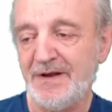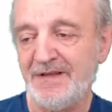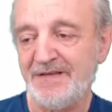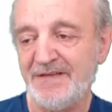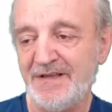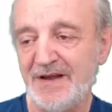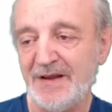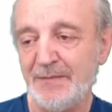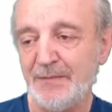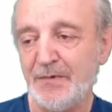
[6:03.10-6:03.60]

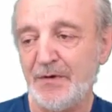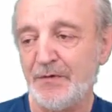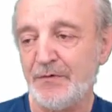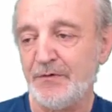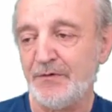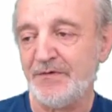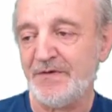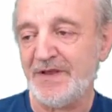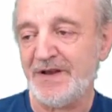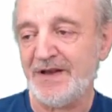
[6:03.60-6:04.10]
les
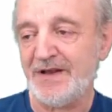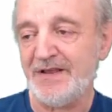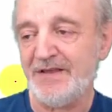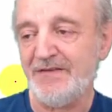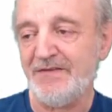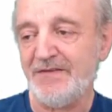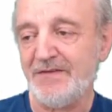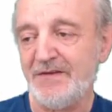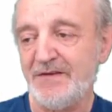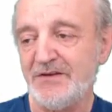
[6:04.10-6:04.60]
éléments de cette
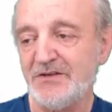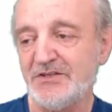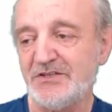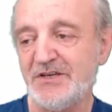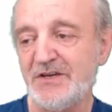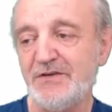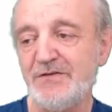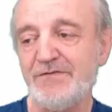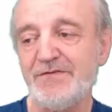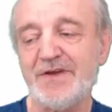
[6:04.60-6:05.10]
liste,
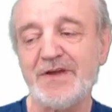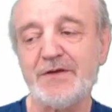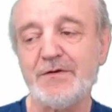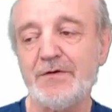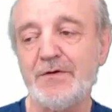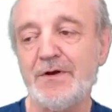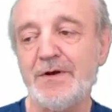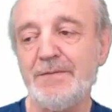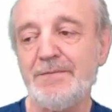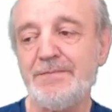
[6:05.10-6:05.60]
j'ai une
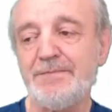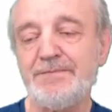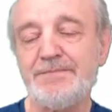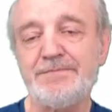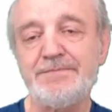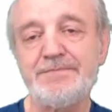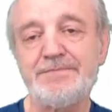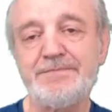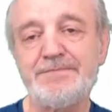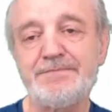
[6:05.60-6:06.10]
virgule
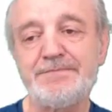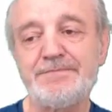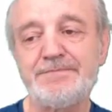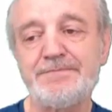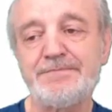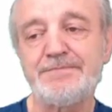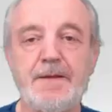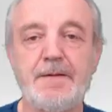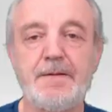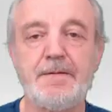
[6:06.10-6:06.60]

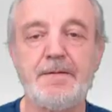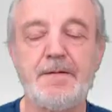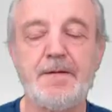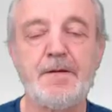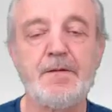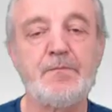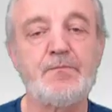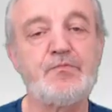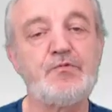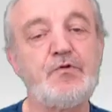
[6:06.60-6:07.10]

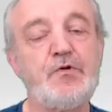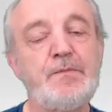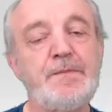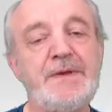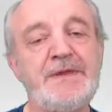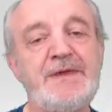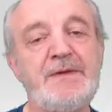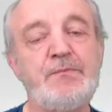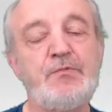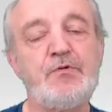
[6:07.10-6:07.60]
pour
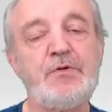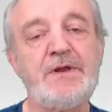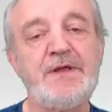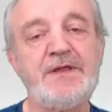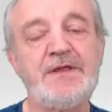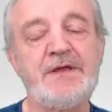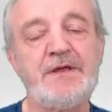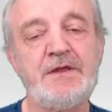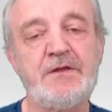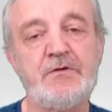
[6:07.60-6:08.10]
manipuler
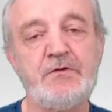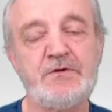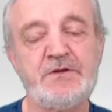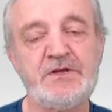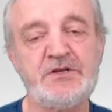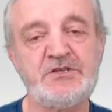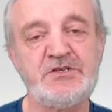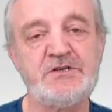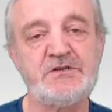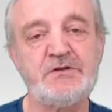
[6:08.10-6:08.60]
des
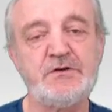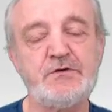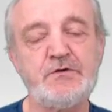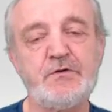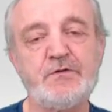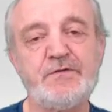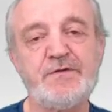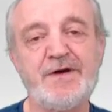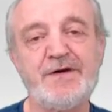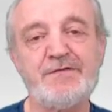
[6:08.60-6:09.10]
données JSON,
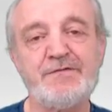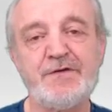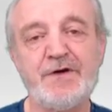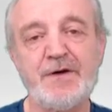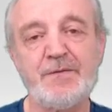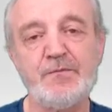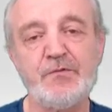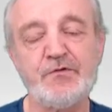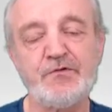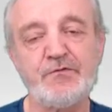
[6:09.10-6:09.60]
on va
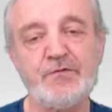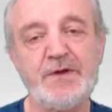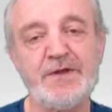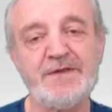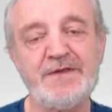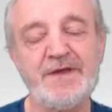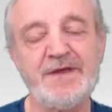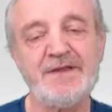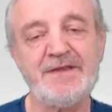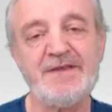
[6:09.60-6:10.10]
avoir besoin
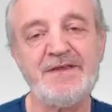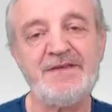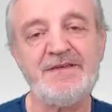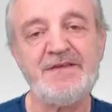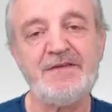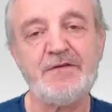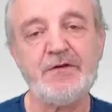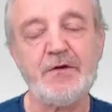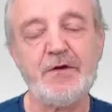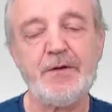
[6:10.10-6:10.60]
d'un
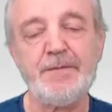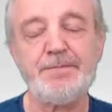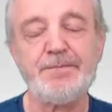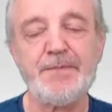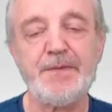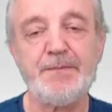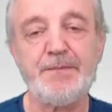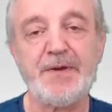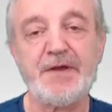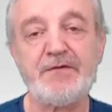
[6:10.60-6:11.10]
éditeur.
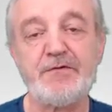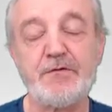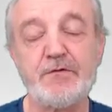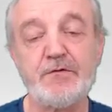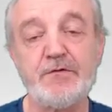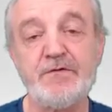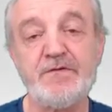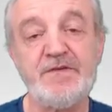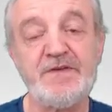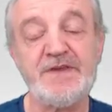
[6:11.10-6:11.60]
Parce
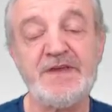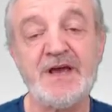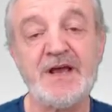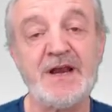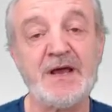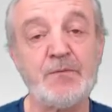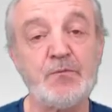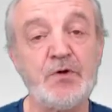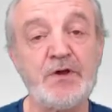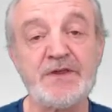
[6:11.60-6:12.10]
que s'il y a
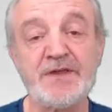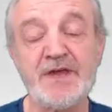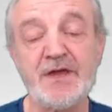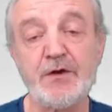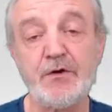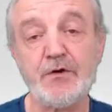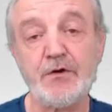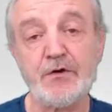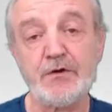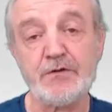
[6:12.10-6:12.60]
la moindre
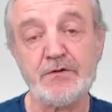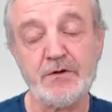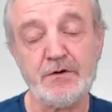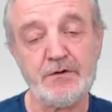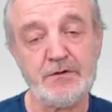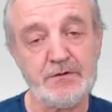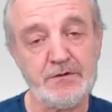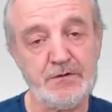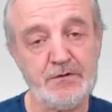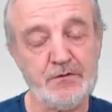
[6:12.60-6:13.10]
erreur
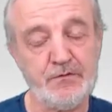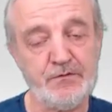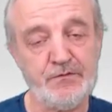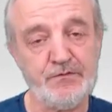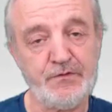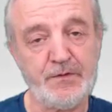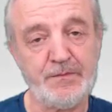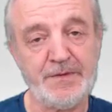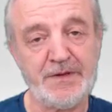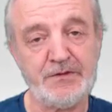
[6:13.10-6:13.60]
dans le
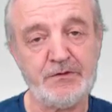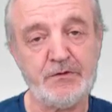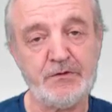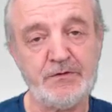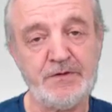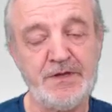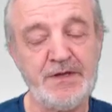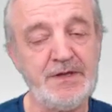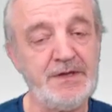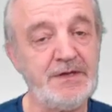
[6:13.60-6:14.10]
format de
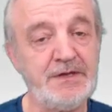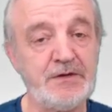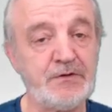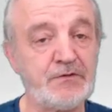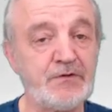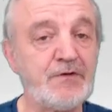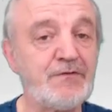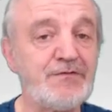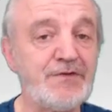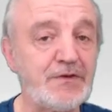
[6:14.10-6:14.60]
données, et
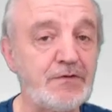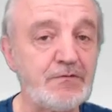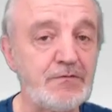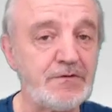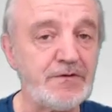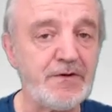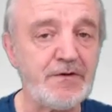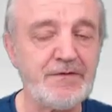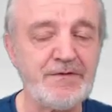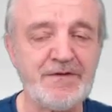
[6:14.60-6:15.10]
on en fait tout
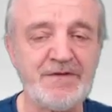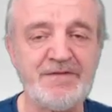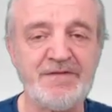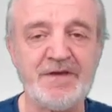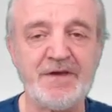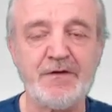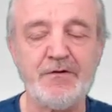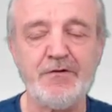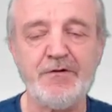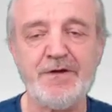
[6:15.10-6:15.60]
le temps des
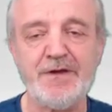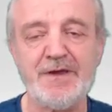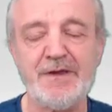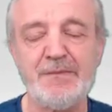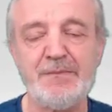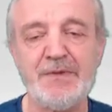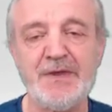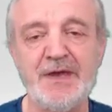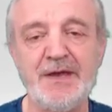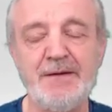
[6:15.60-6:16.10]
erreurs, eh
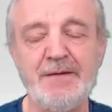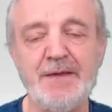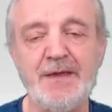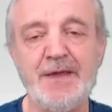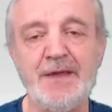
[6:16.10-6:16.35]
bien,